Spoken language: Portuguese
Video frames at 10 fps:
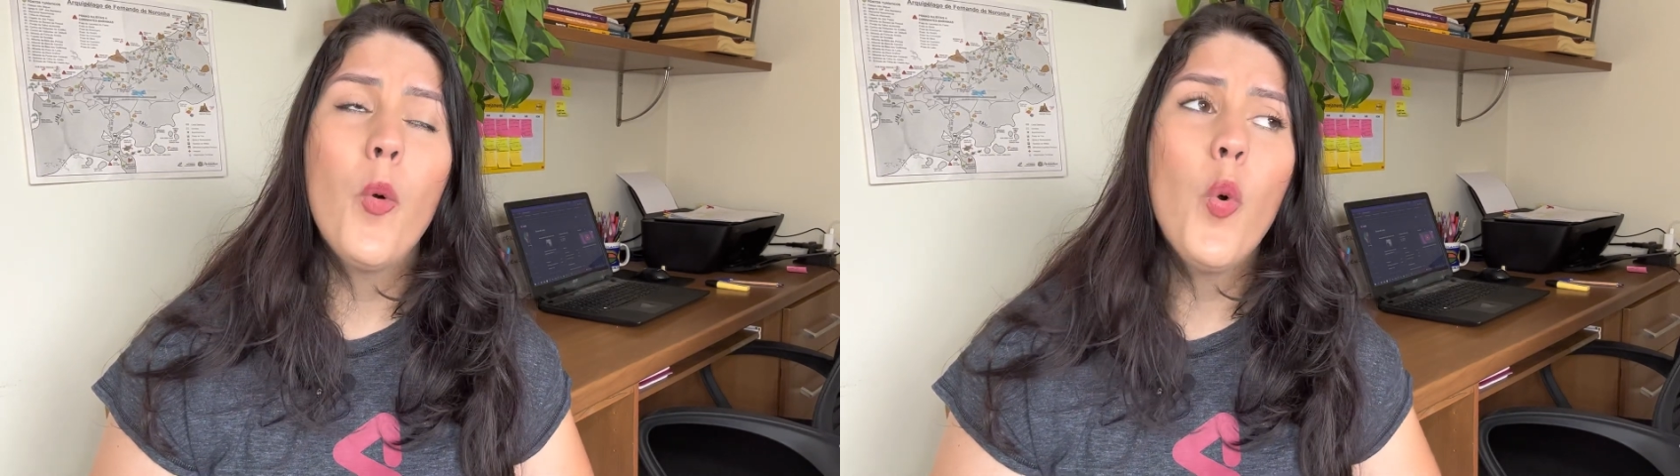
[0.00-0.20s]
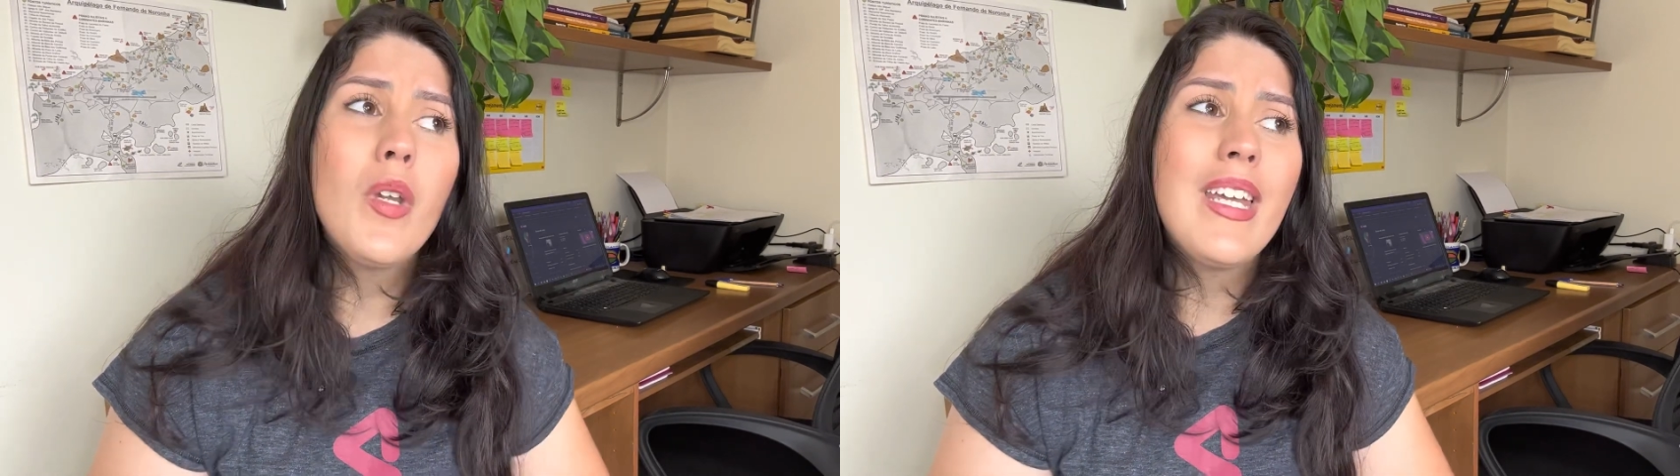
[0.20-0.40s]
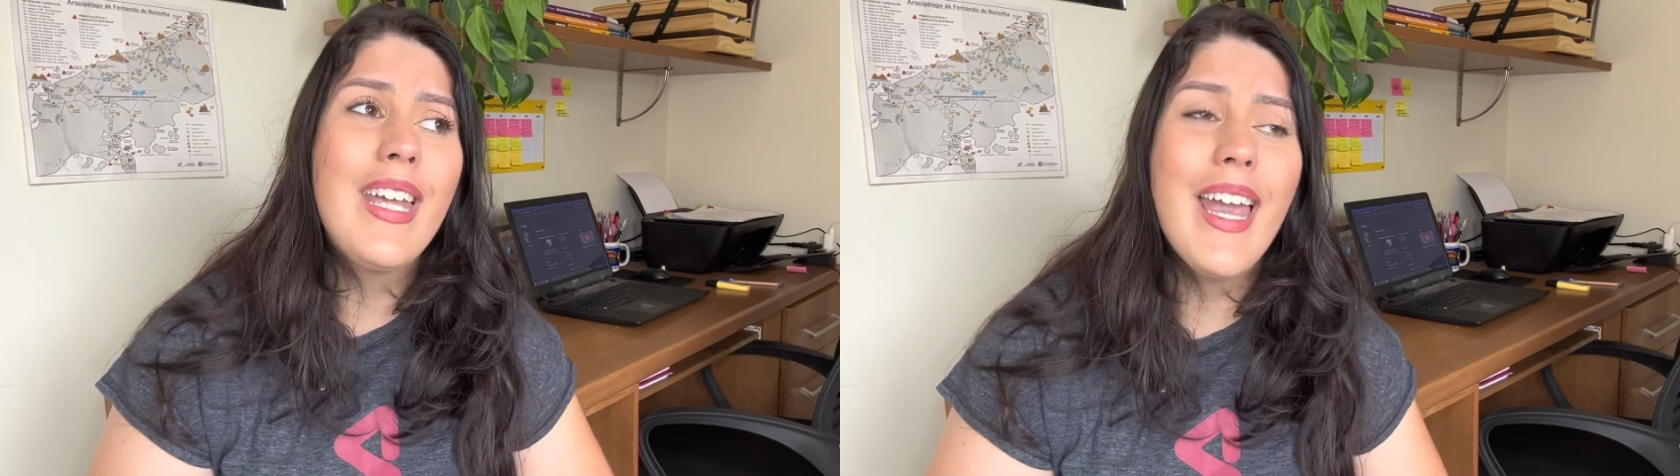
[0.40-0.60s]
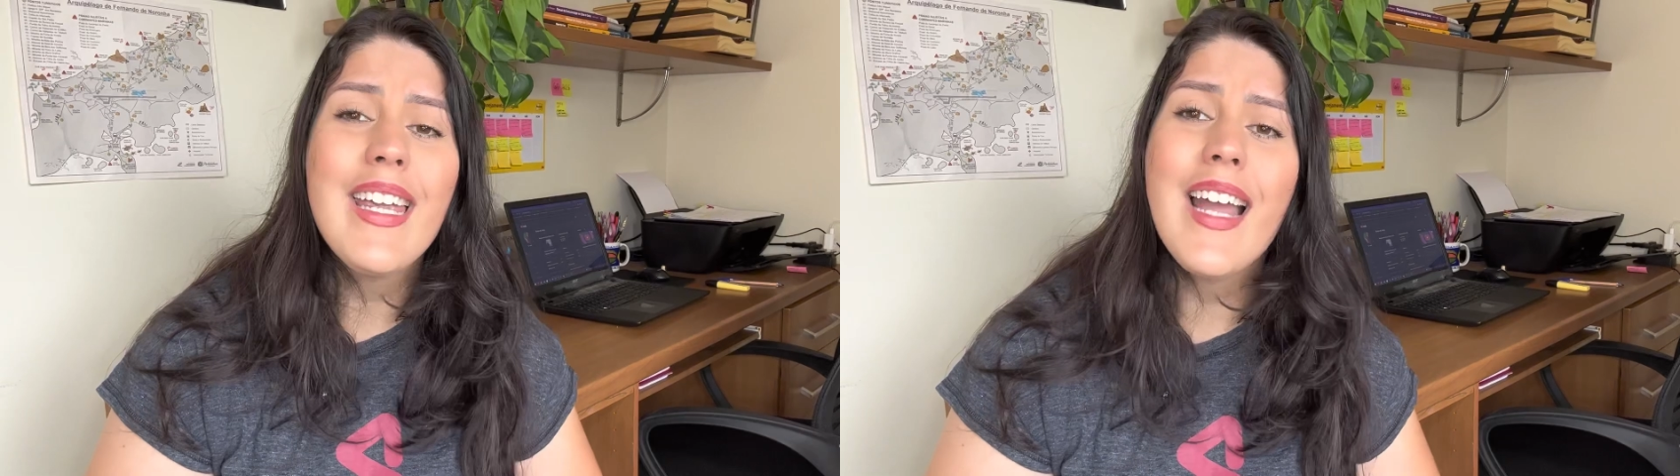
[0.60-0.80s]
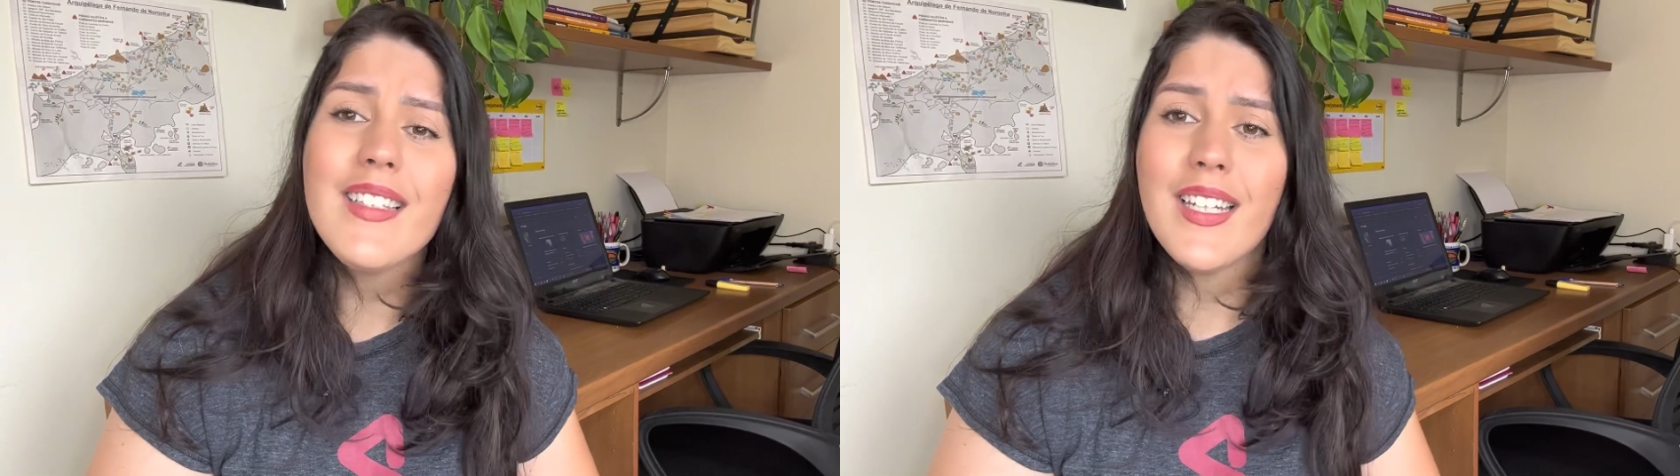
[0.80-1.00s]
o que que
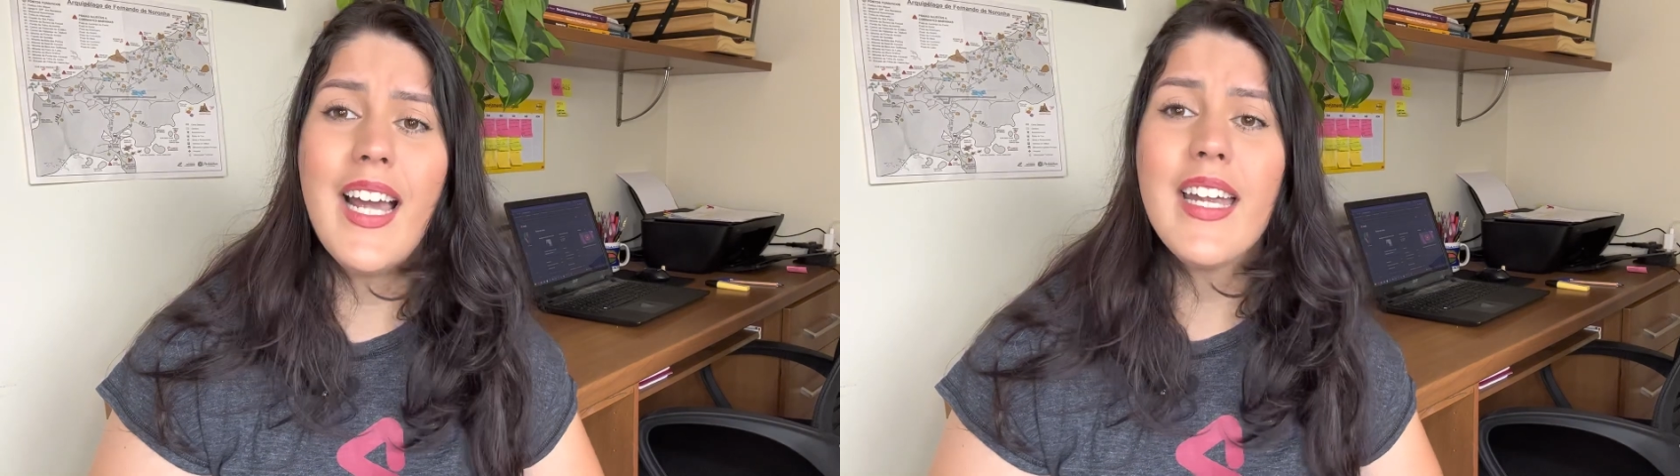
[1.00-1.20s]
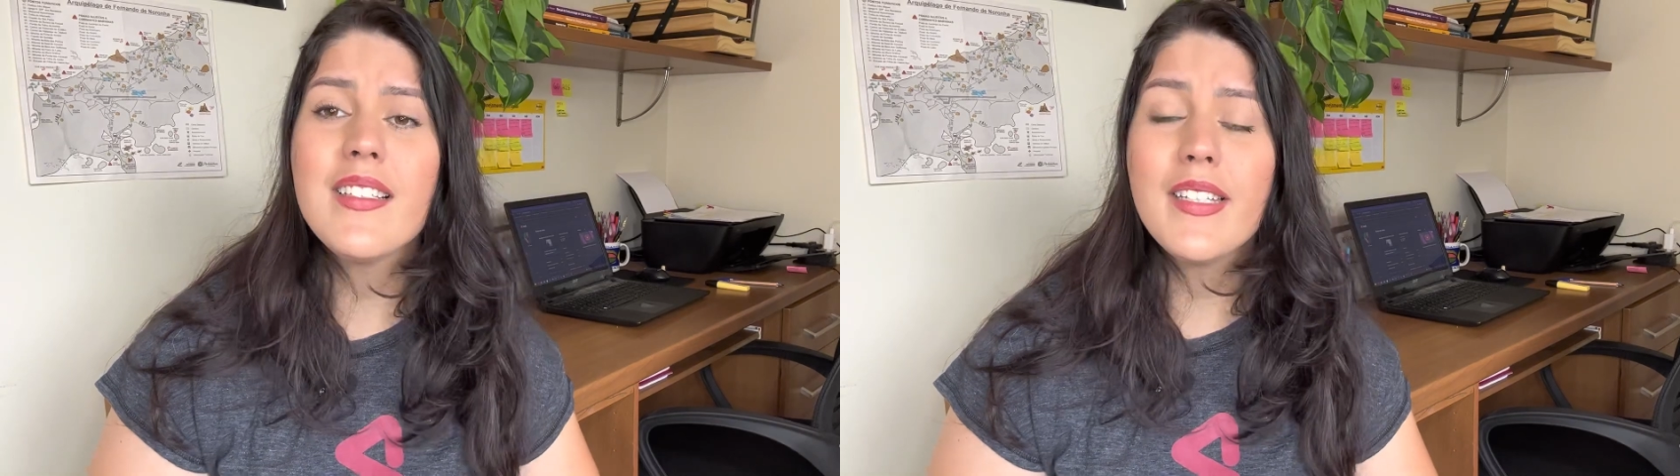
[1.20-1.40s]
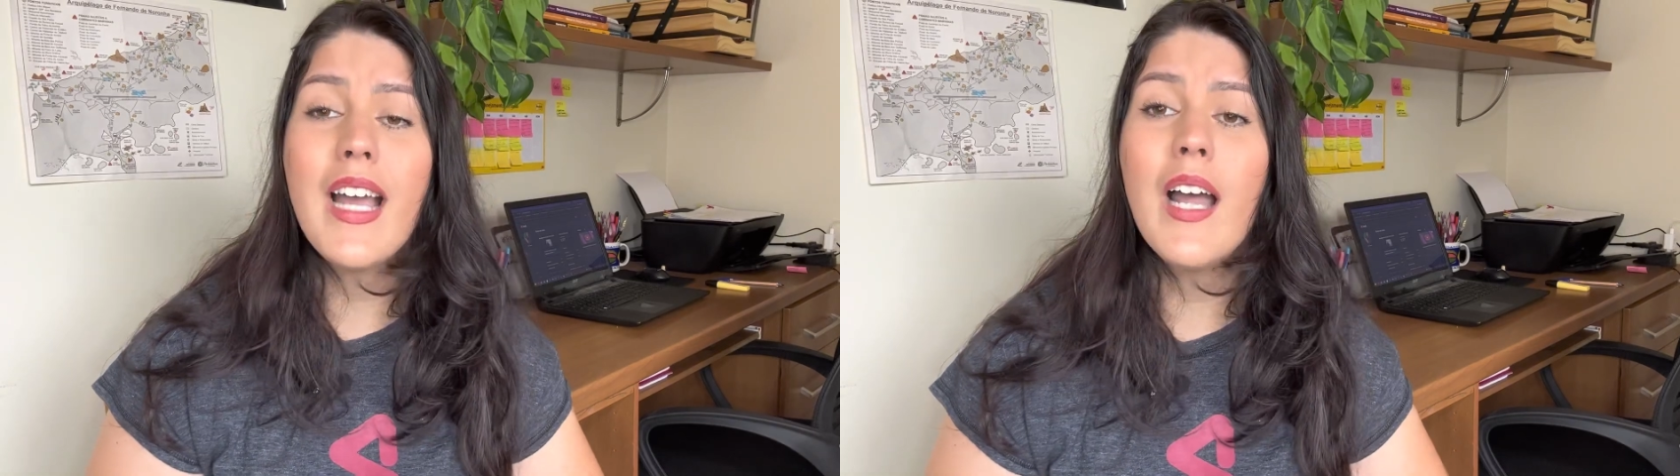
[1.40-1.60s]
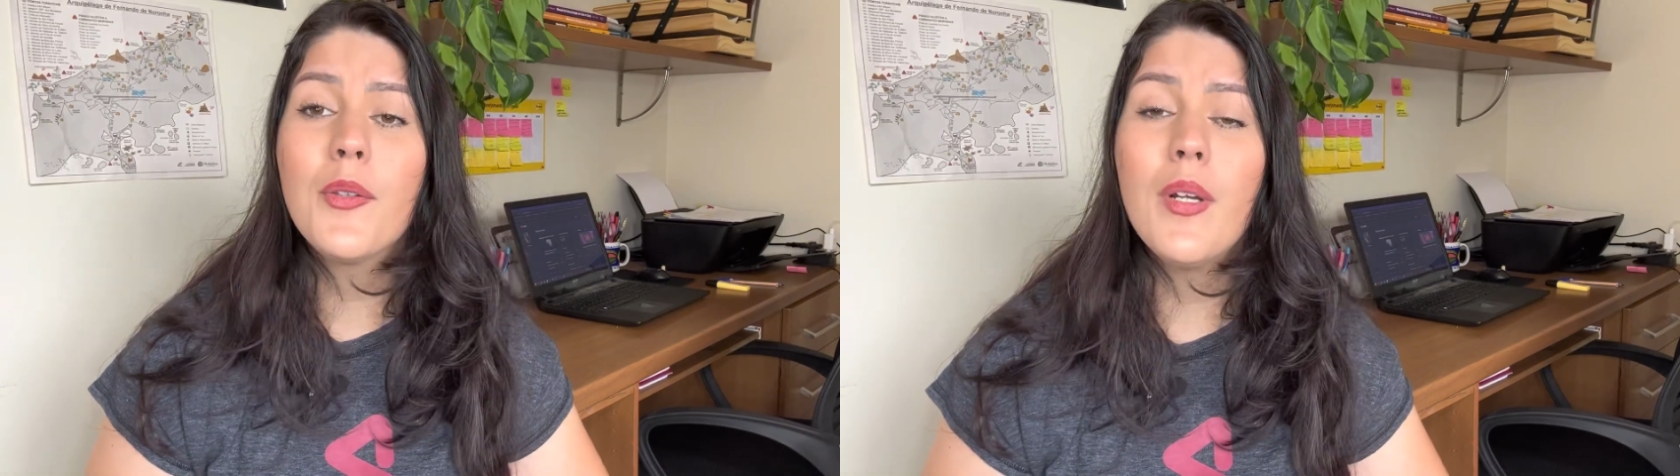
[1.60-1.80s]
atrai esse gato